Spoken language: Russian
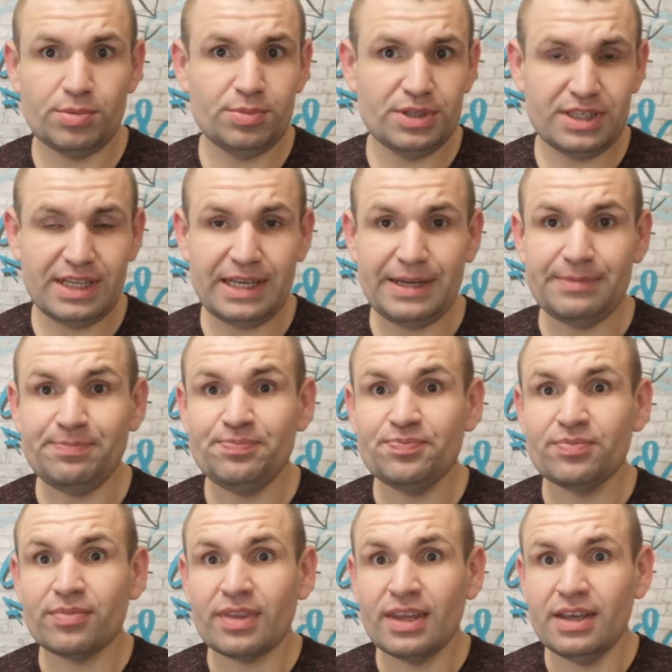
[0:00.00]
быстрее.
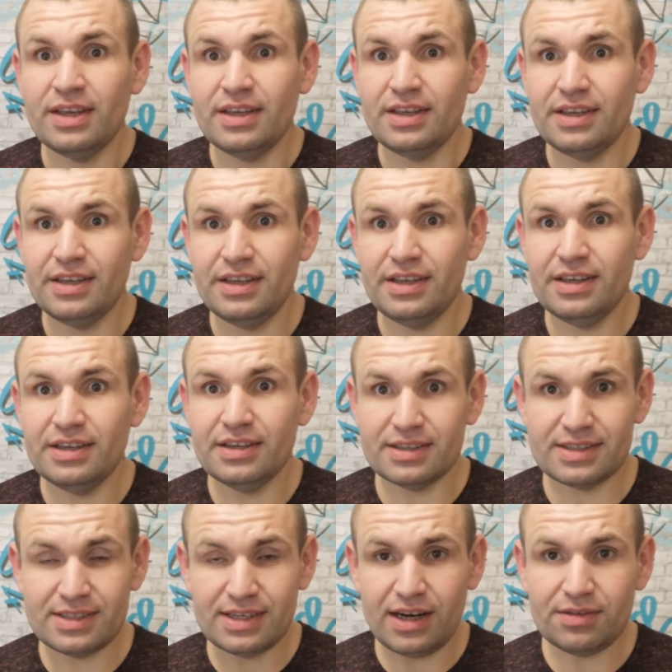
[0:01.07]
И
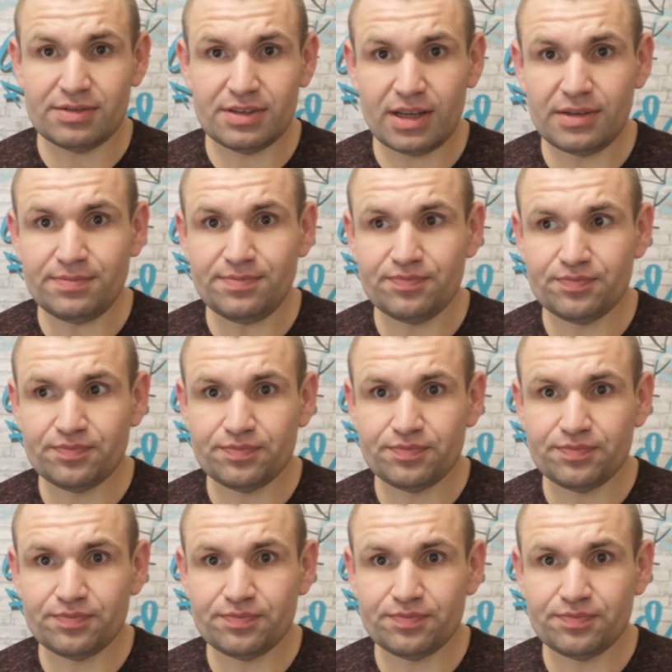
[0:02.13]
завтра